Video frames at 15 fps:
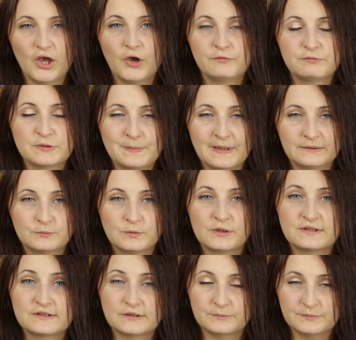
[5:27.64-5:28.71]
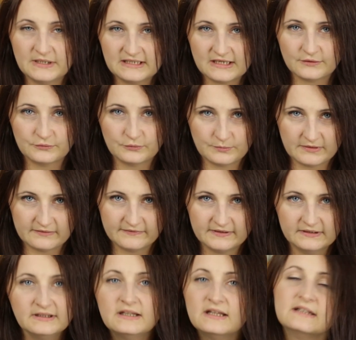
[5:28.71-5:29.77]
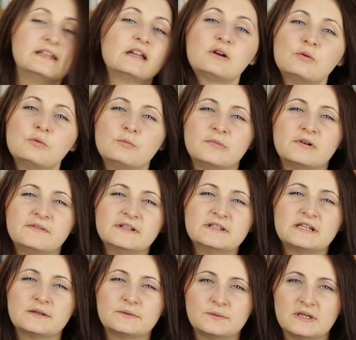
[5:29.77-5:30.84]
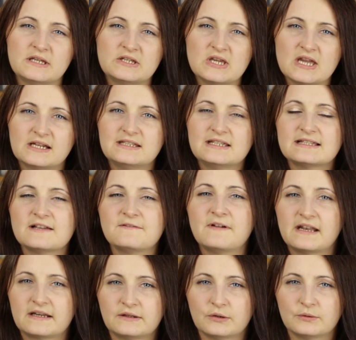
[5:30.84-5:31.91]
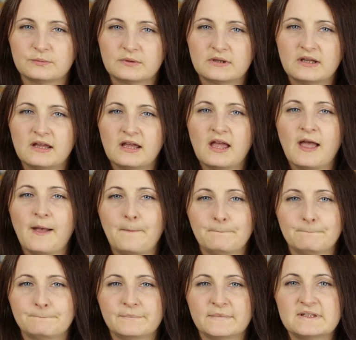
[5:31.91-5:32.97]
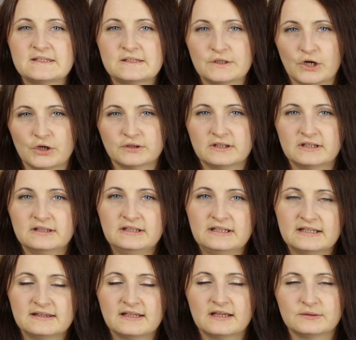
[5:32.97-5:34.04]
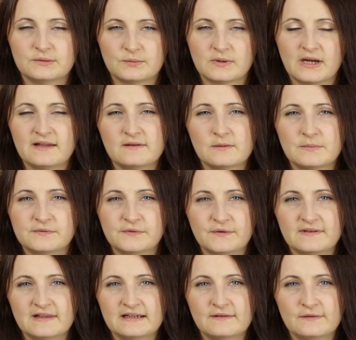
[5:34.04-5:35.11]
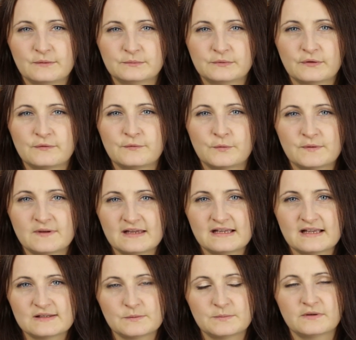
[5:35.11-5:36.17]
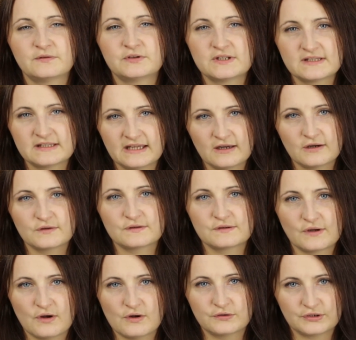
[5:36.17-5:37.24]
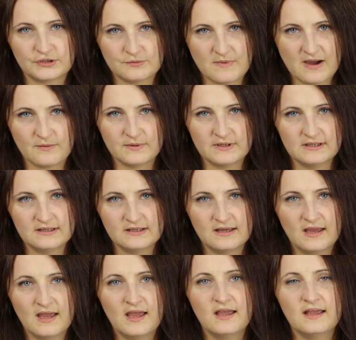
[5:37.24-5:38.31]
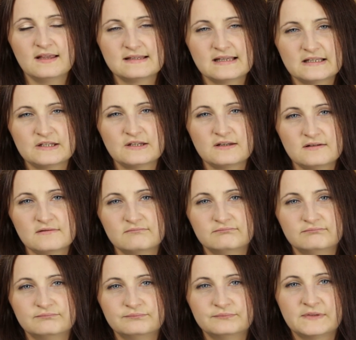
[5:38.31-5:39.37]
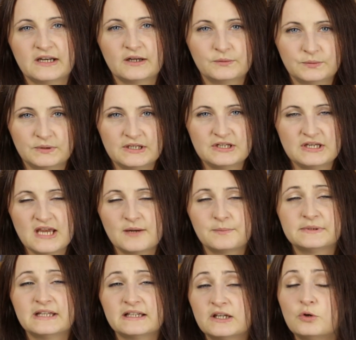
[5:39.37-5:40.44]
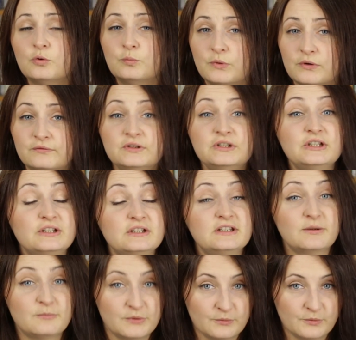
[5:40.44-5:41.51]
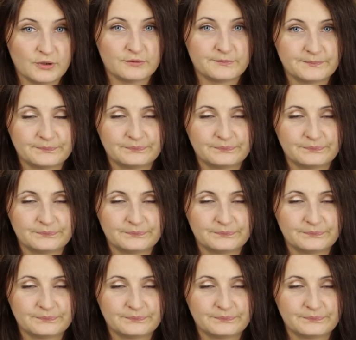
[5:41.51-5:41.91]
W przypadku odstąpienia od umowy, taką umowę traktuje się jak niezawartą. Mm, strony, jedna i druga, zobowiązane są do zwrócenia sobie wszystkiego, co otrzymały, zaś mm, traktuje się, jakby takiej umowy nigdy nie było.